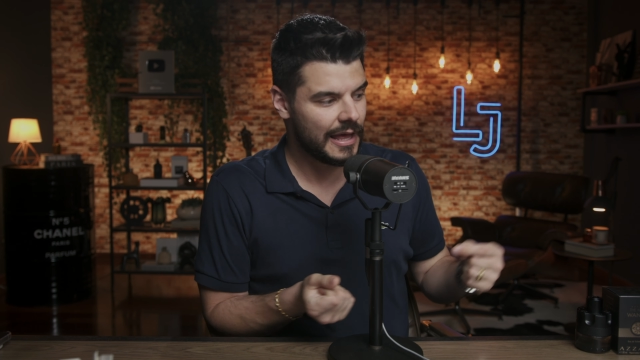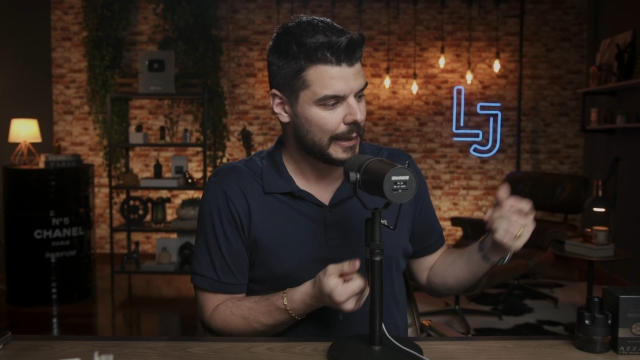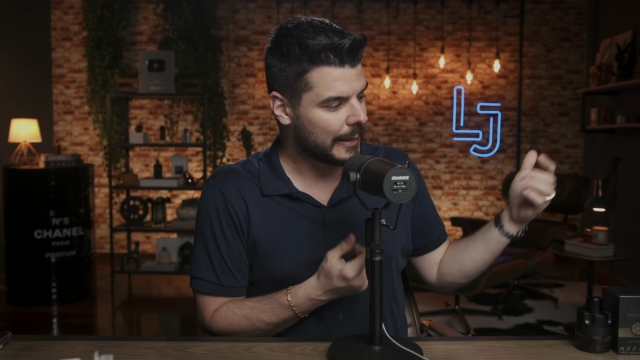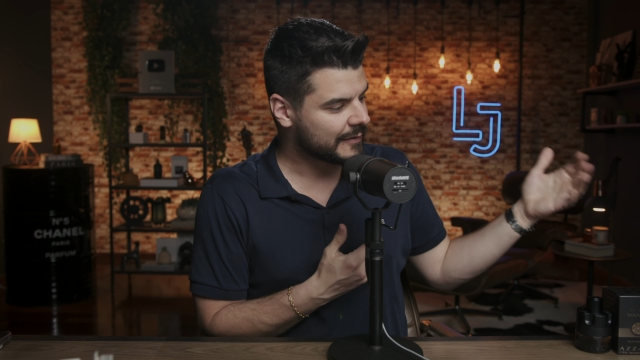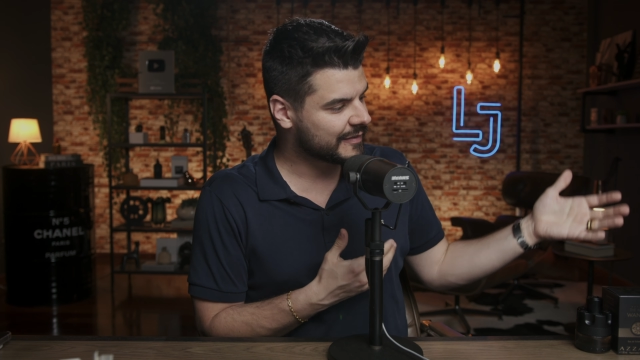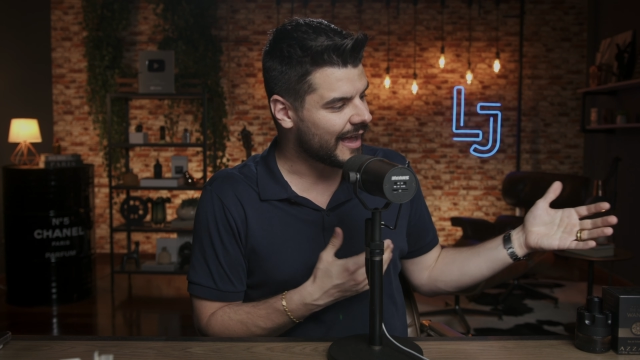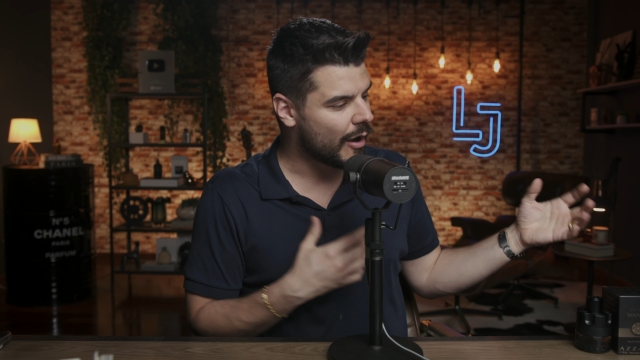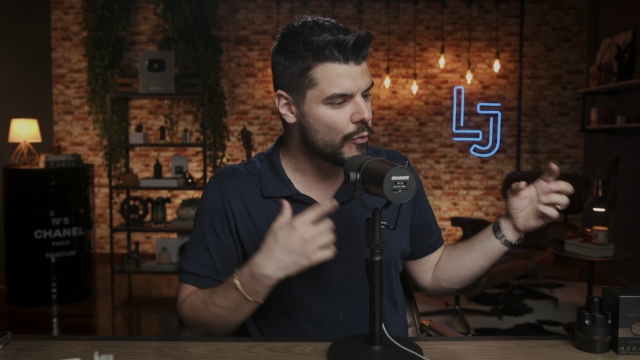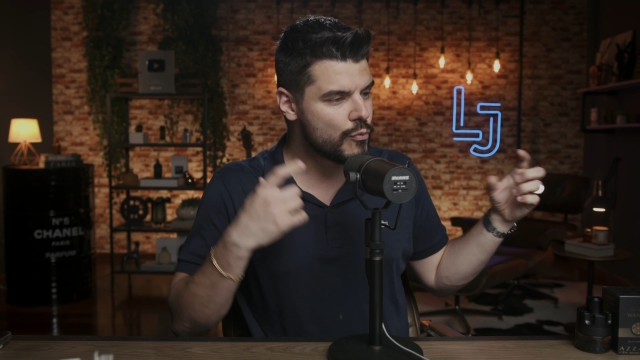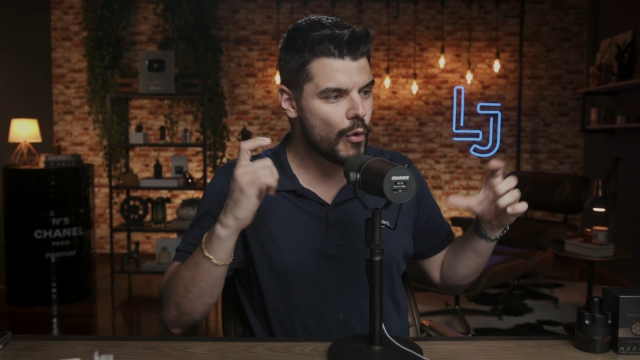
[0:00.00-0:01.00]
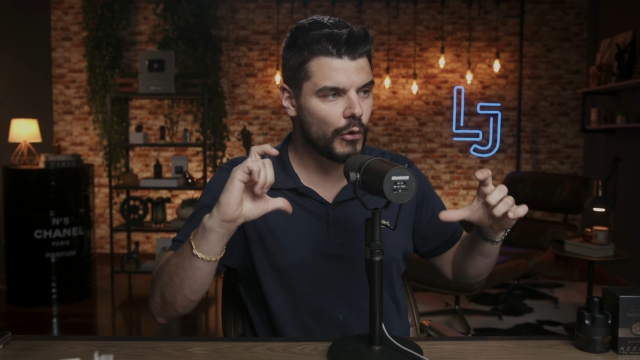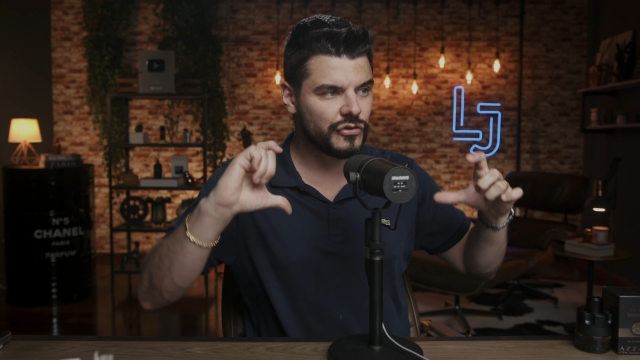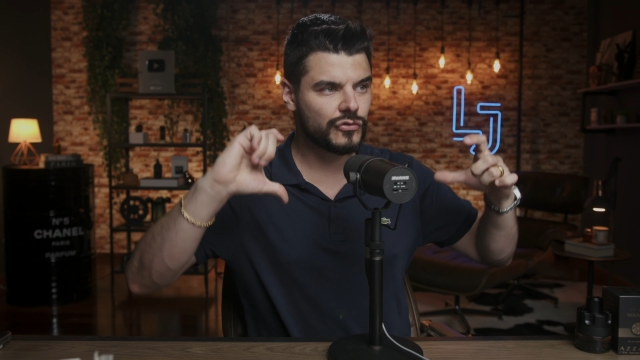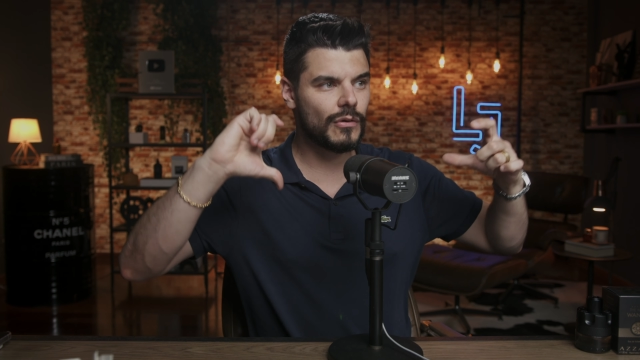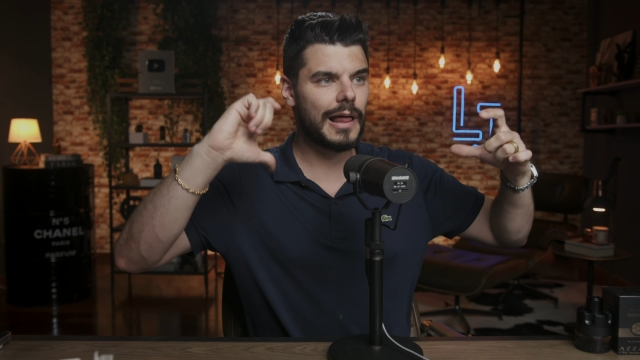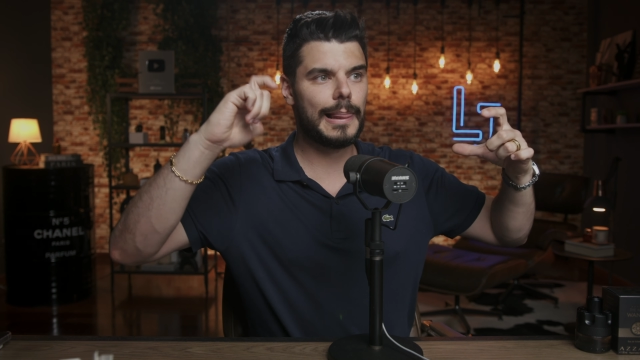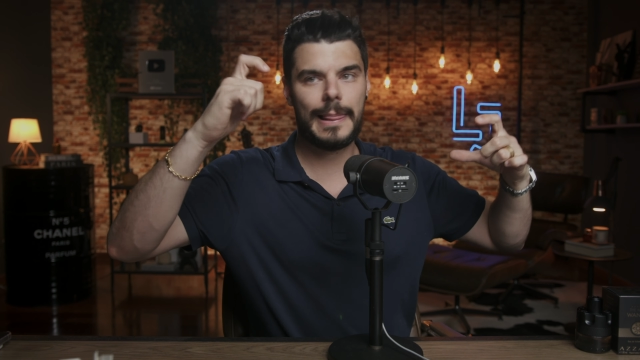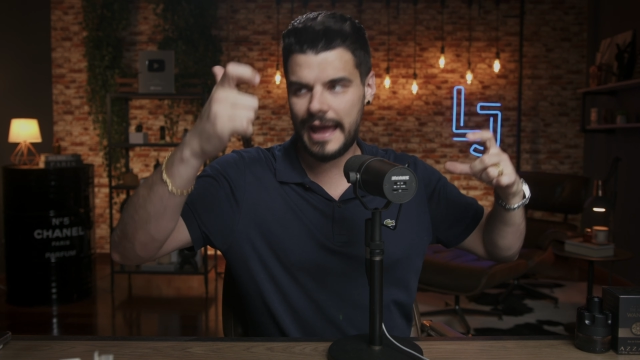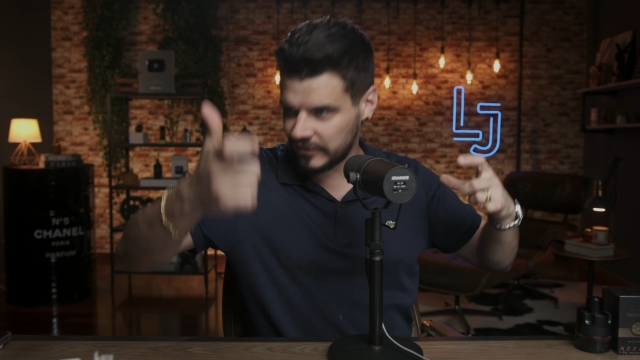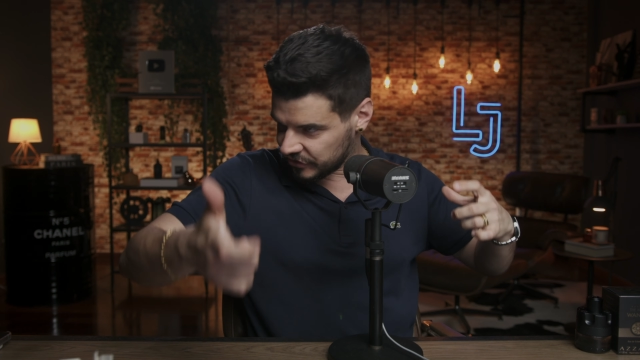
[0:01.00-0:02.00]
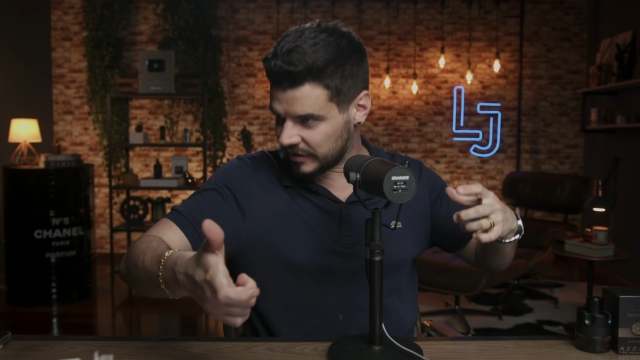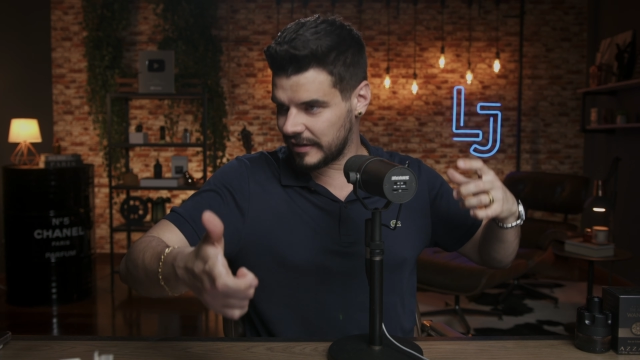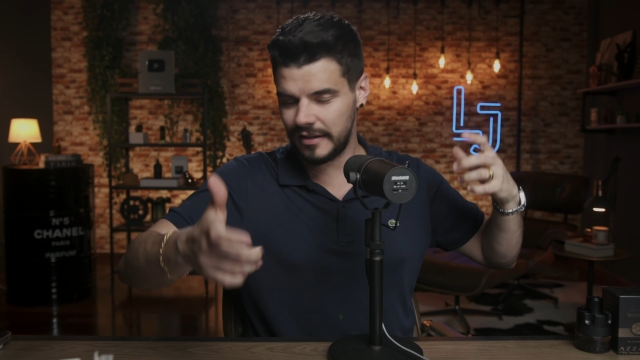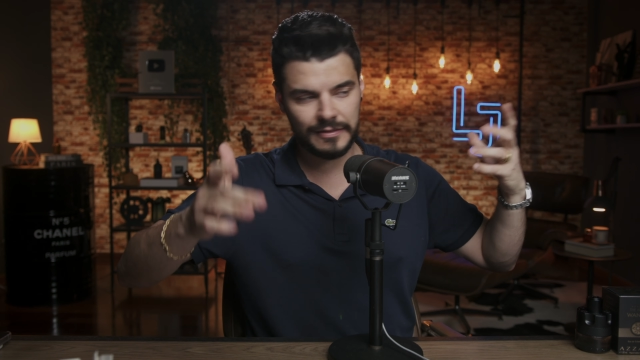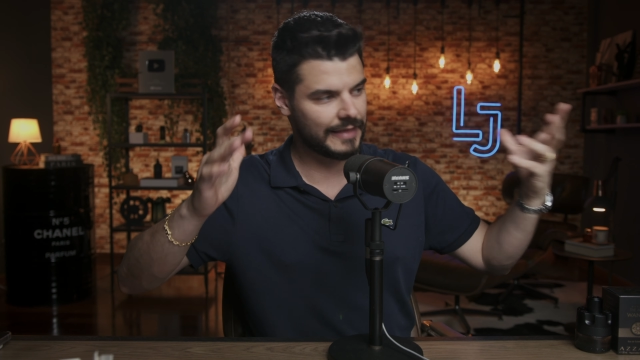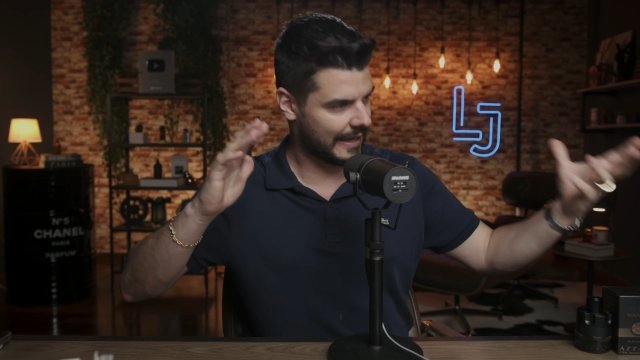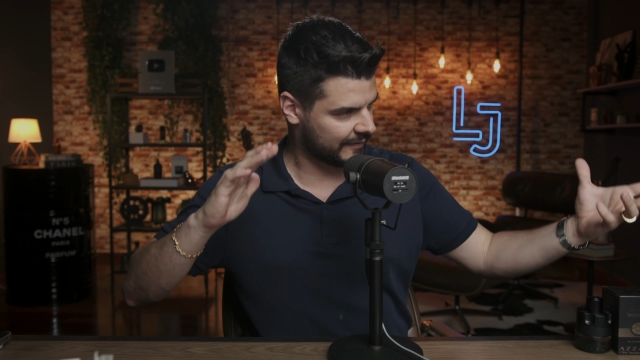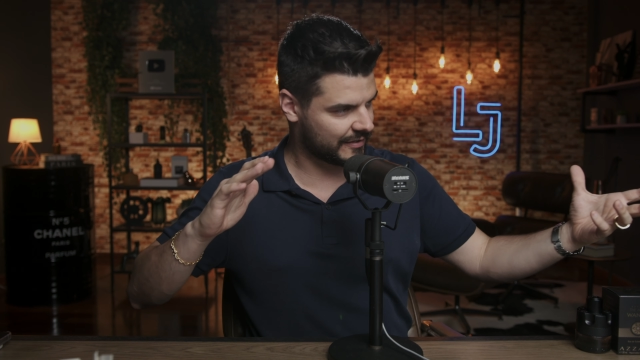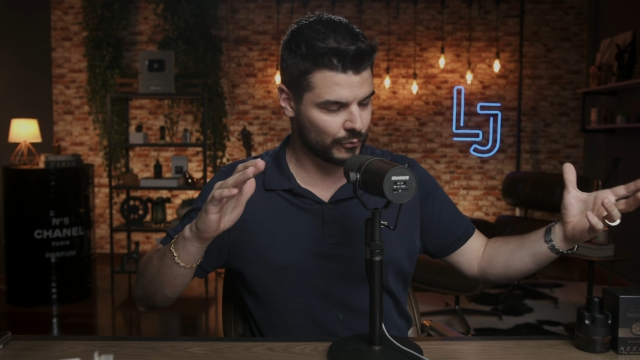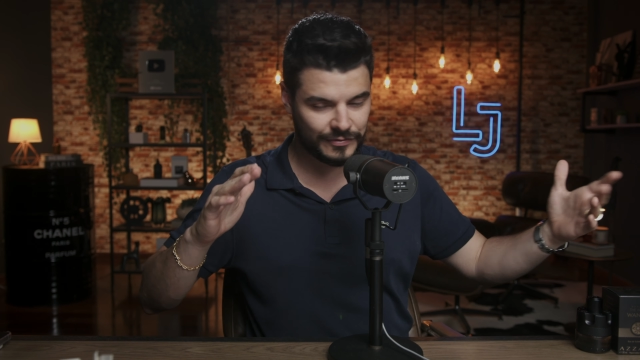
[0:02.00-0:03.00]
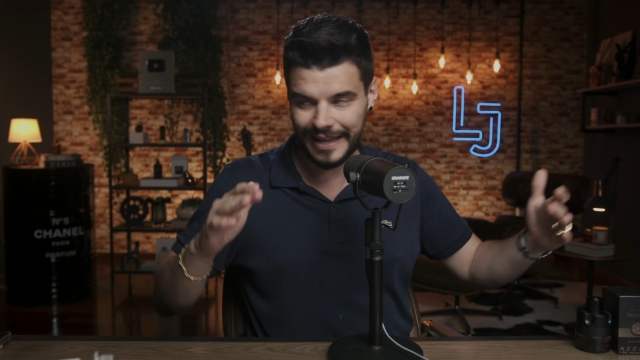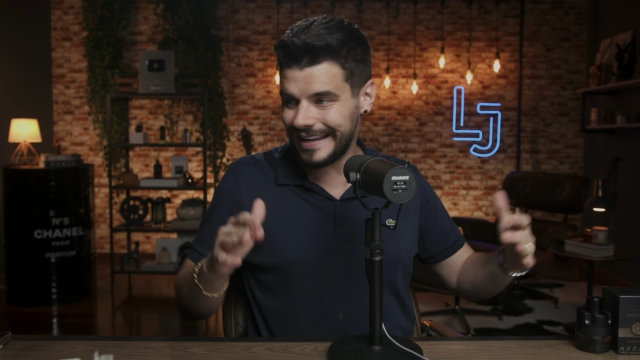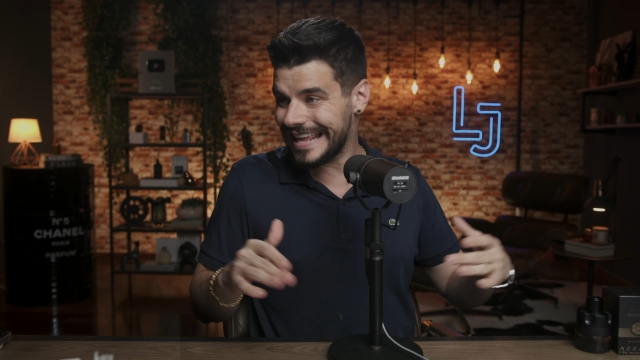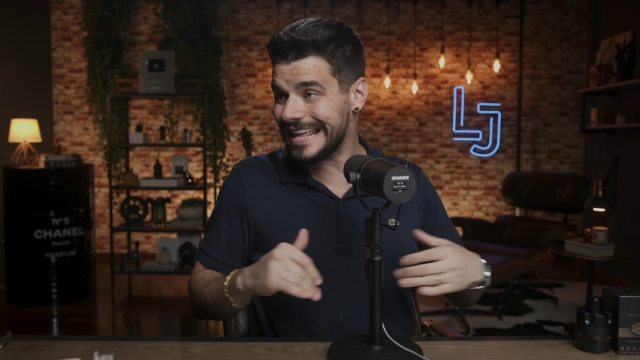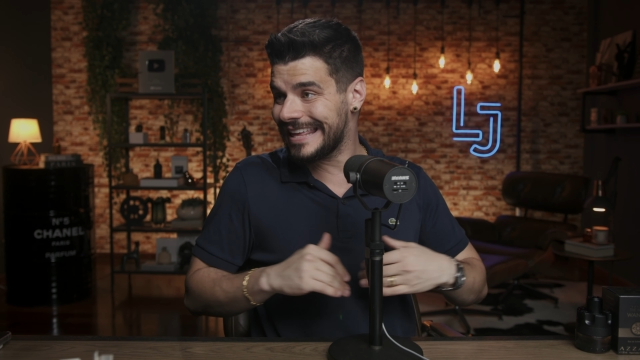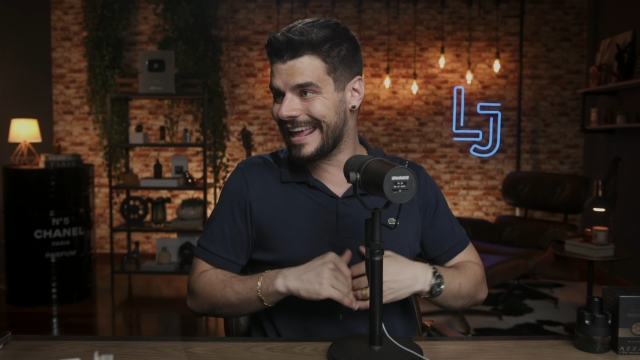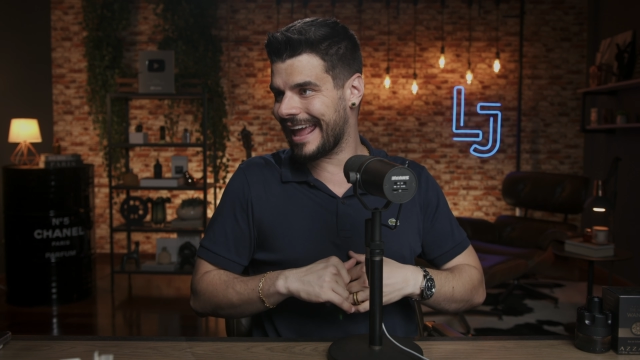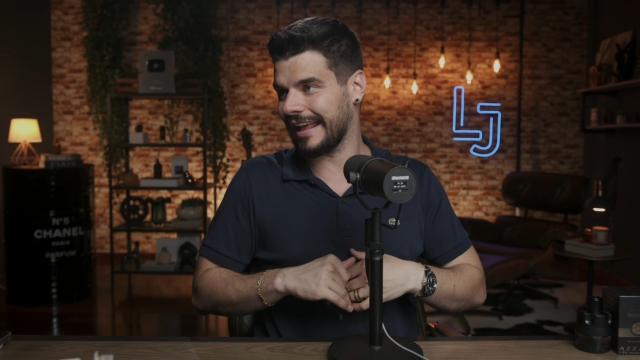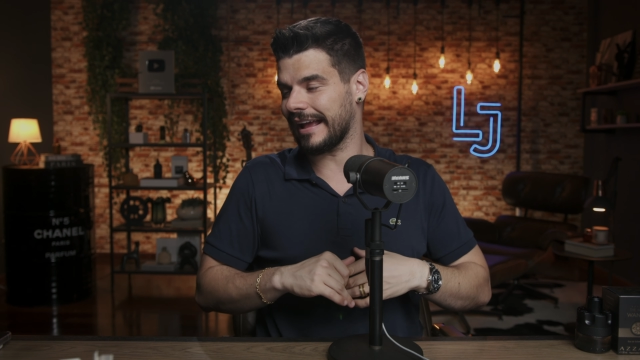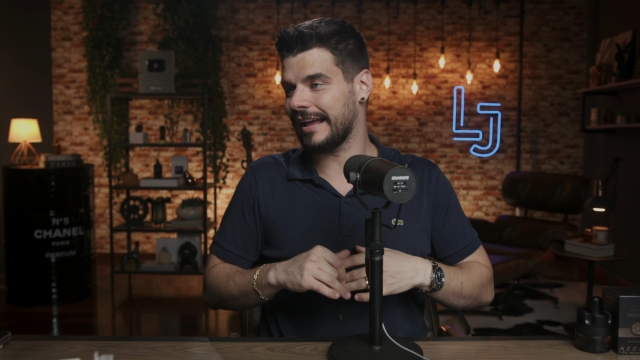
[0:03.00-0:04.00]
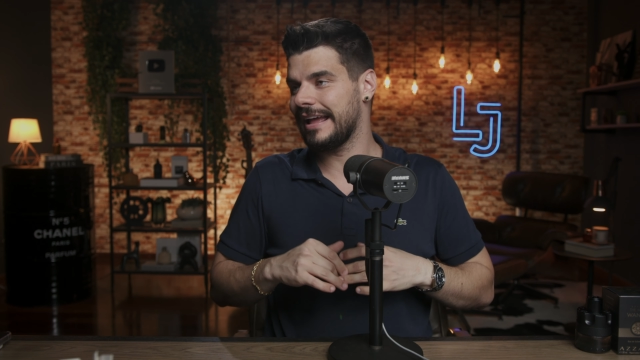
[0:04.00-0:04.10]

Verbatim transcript: lançar um Old Toilette Intense. Não tem ninguém.